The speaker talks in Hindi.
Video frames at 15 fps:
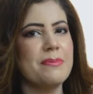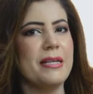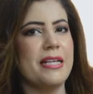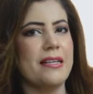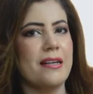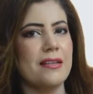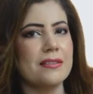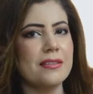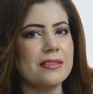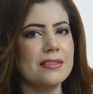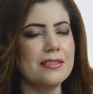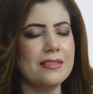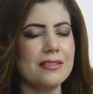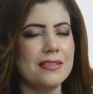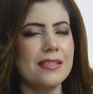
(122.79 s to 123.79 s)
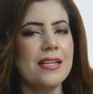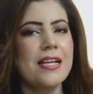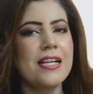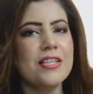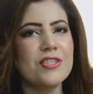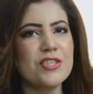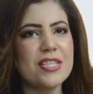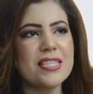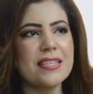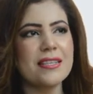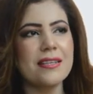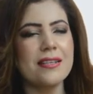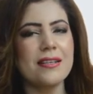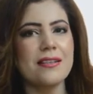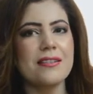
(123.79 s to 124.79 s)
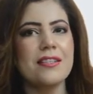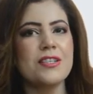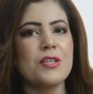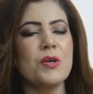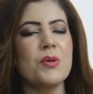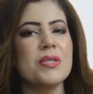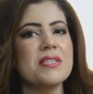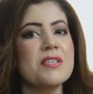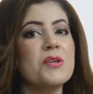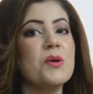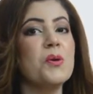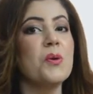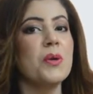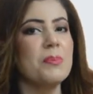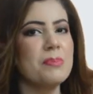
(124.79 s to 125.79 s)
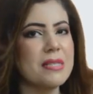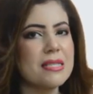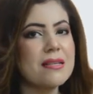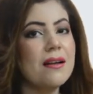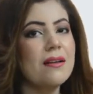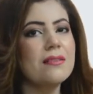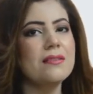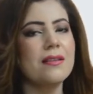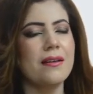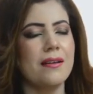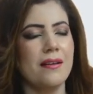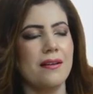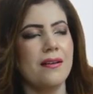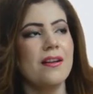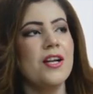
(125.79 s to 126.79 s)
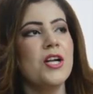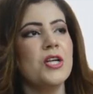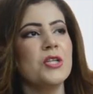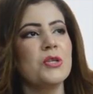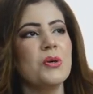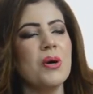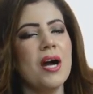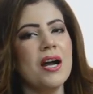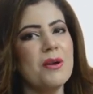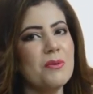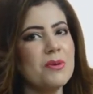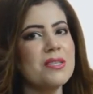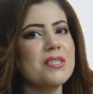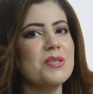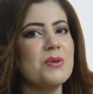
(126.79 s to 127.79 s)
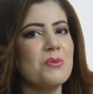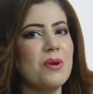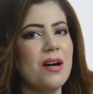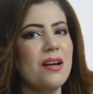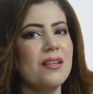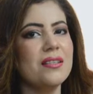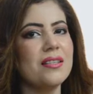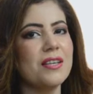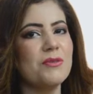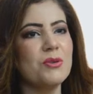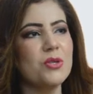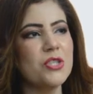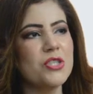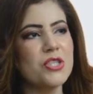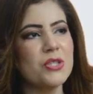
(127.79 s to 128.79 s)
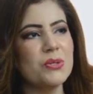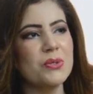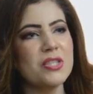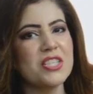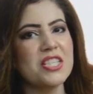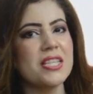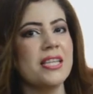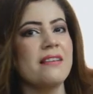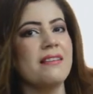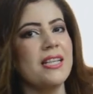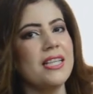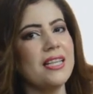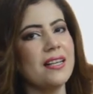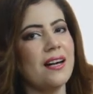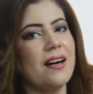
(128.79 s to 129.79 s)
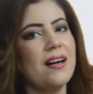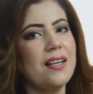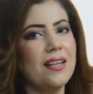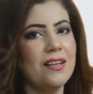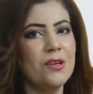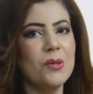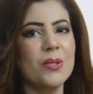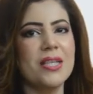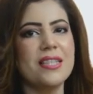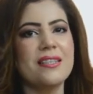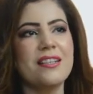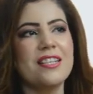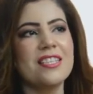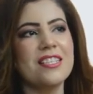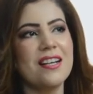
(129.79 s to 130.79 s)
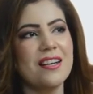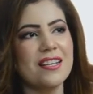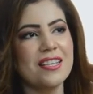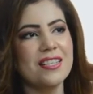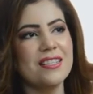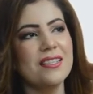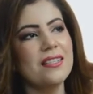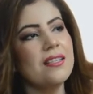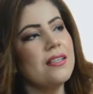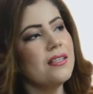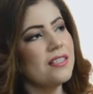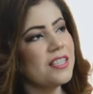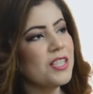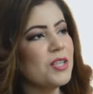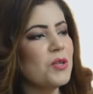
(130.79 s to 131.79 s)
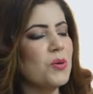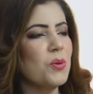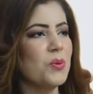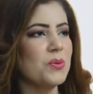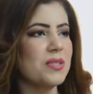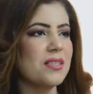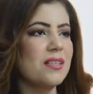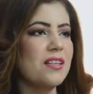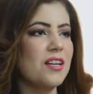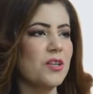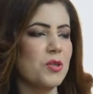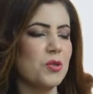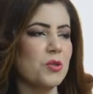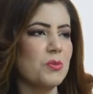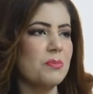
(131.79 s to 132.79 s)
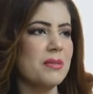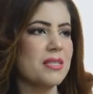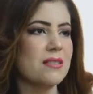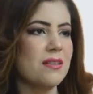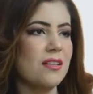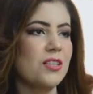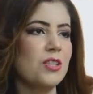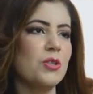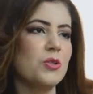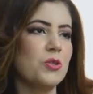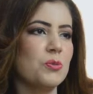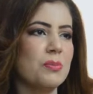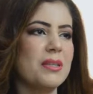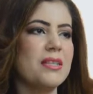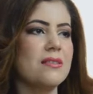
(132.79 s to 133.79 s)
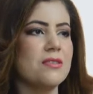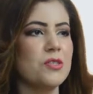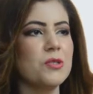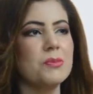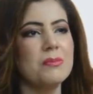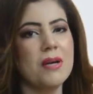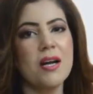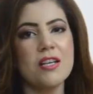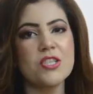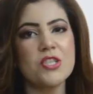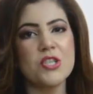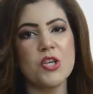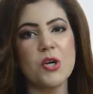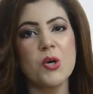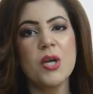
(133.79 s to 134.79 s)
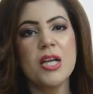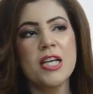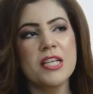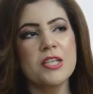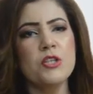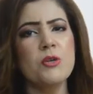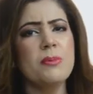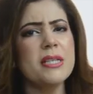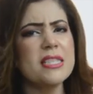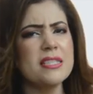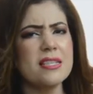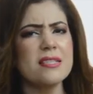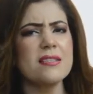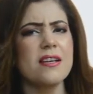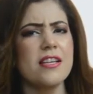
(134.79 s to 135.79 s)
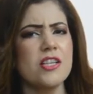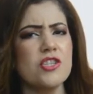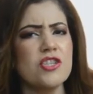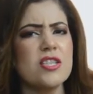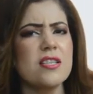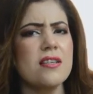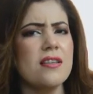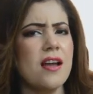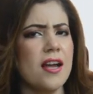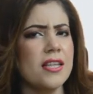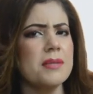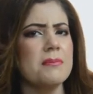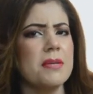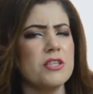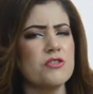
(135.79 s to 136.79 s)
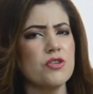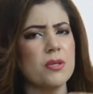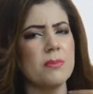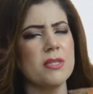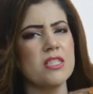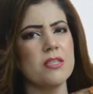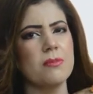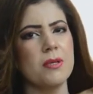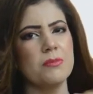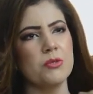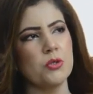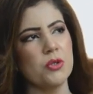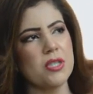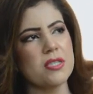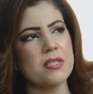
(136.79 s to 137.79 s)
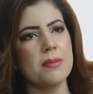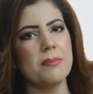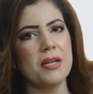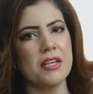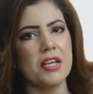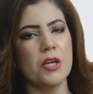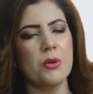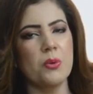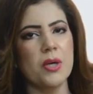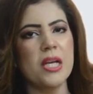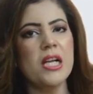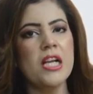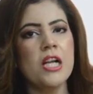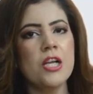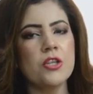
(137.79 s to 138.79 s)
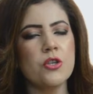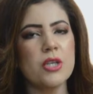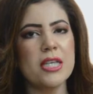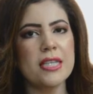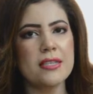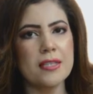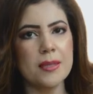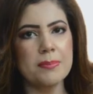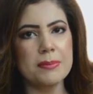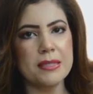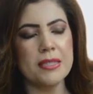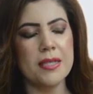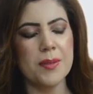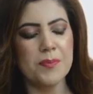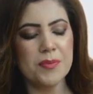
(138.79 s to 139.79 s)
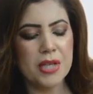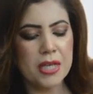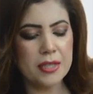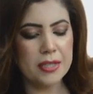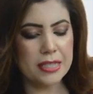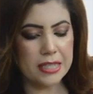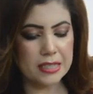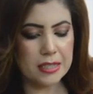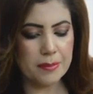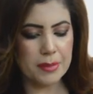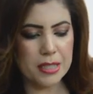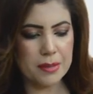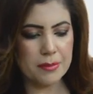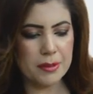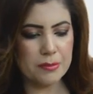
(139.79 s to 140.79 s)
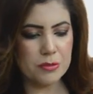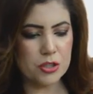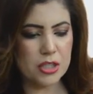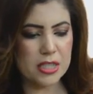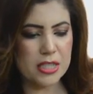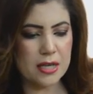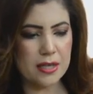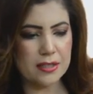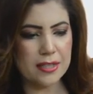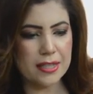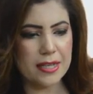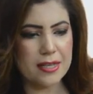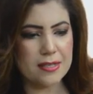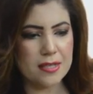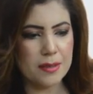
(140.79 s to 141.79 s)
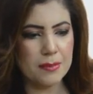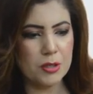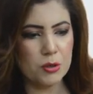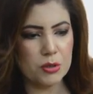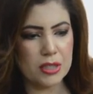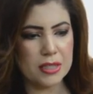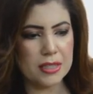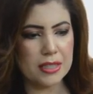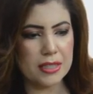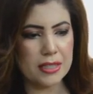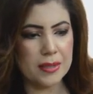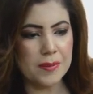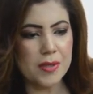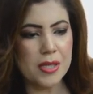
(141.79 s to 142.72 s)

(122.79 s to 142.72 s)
भी करा देती थी जैसे कि अगर किसी को कोई पसंद है तो आई वॉज द वन कि वो जो रिश्ते वाली खालाओं की तरह जाके ना देखो सना को तुम पसंद हो तो प्लीज़ तुम मान जाओ यू नो बट ये सारी चीज़ें नाइन्थ मेट्रिक में जब हम थोड़े से बड़े हुए तो ये तब था लेकिन कभी कभी मुझे याद है कि ऐसा भी होता था कि